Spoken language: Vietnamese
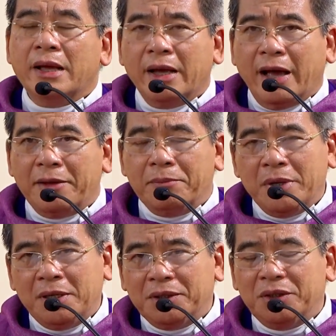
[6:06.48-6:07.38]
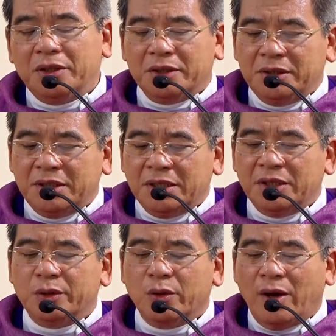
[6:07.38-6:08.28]
Ngài biết những
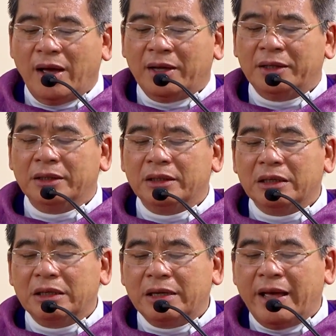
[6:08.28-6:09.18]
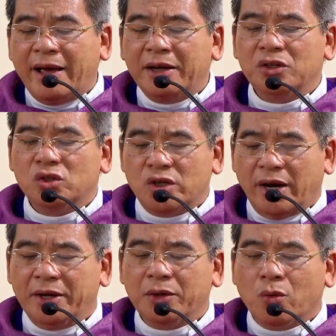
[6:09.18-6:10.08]
gì Gioan đang
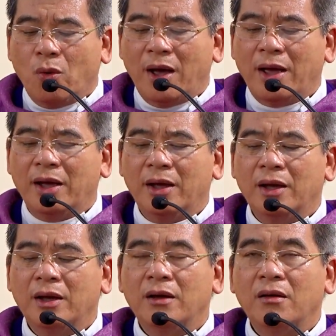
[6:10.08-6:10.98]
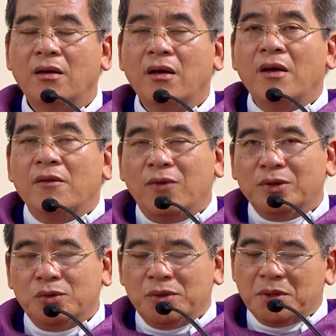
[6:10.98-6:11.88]
trải qua, và
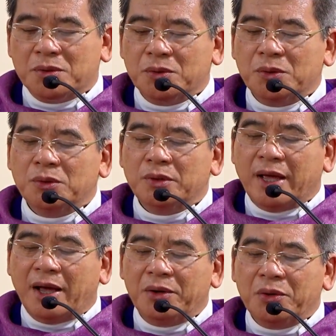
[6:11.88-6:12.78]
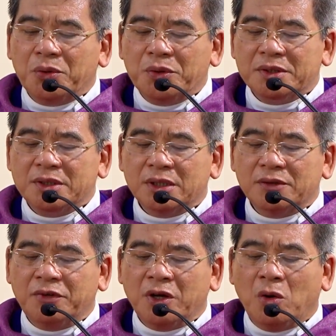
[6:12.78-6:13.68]
Chúa Giêsu đã đối xử
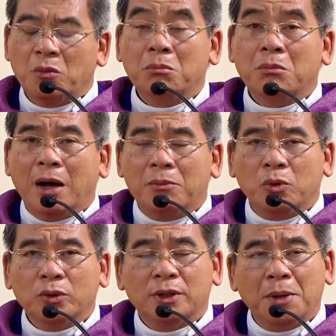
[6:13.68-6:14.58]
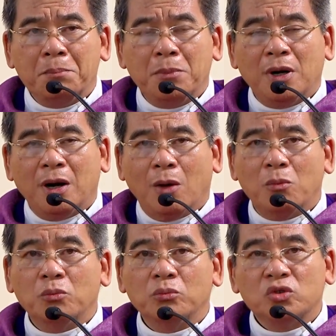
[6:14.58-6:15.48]
với ông bằng một tấm
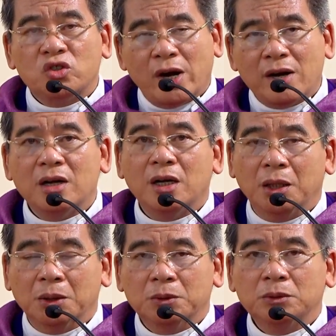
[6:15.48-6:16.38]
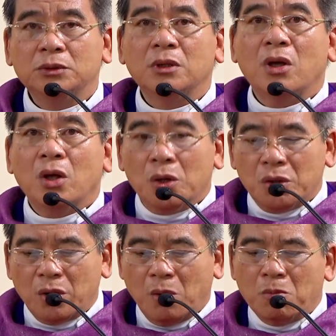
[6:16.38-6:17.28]
lòng trắc ẩn,
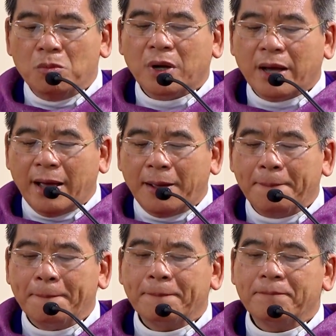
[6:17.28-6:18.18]
đồng cảm.